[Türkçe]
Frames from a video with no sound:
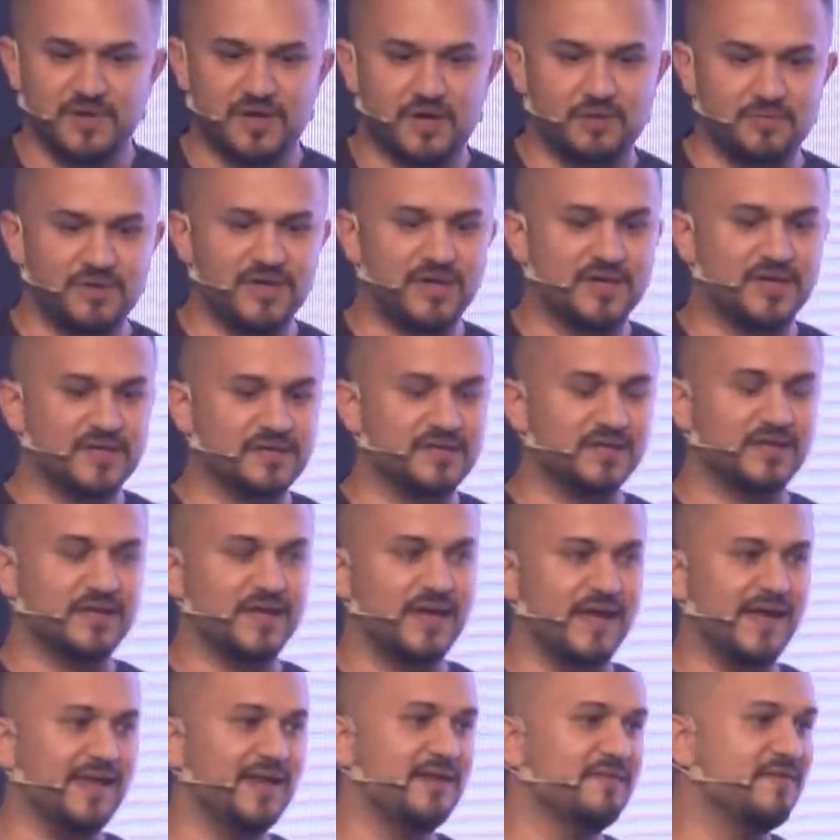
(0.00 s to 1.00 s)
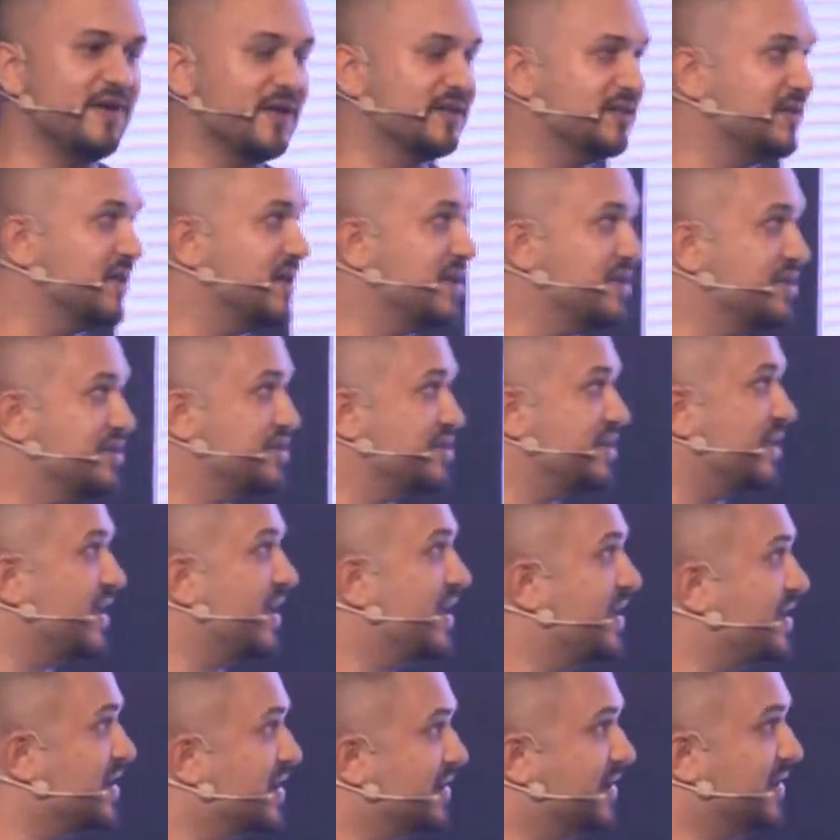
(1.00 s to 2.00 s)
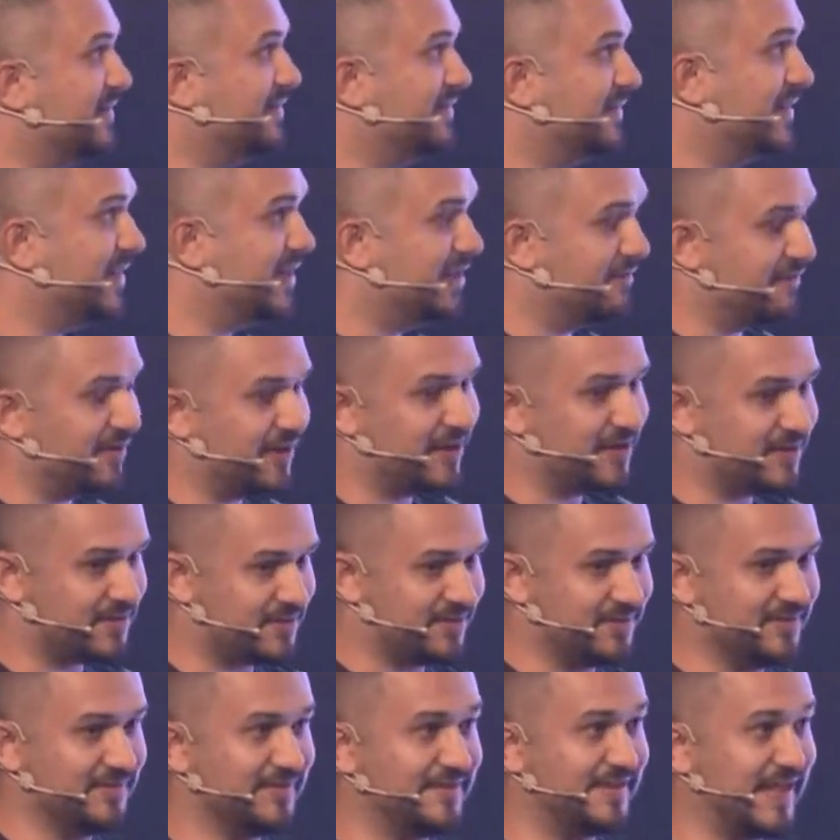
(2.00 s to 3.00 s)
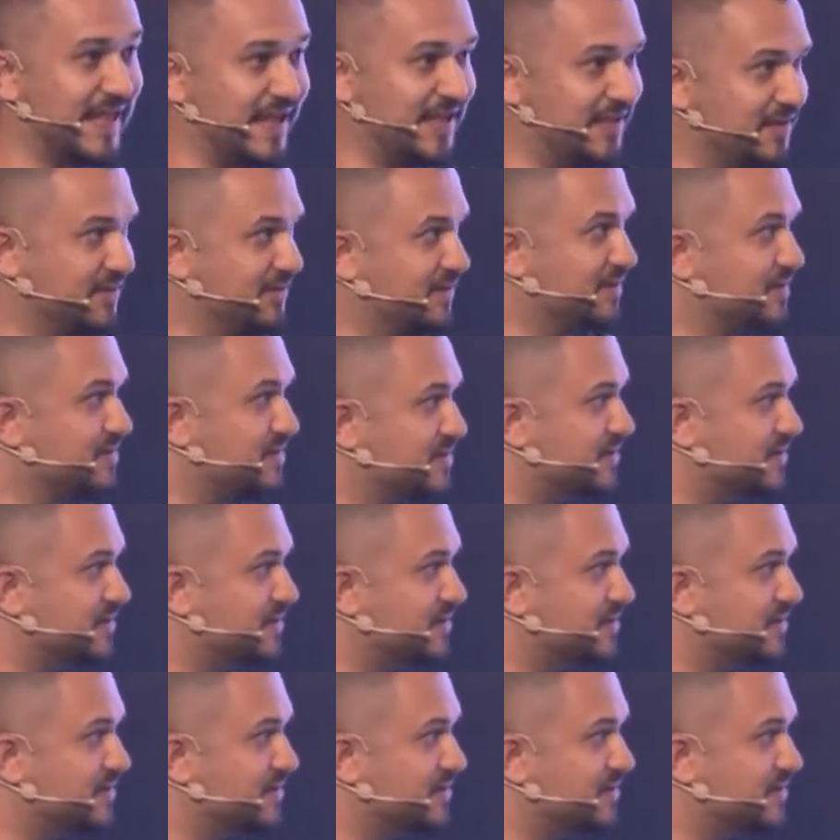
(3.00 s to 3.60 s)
Amerika'daki en avantajlı eyalet Delaware değildir.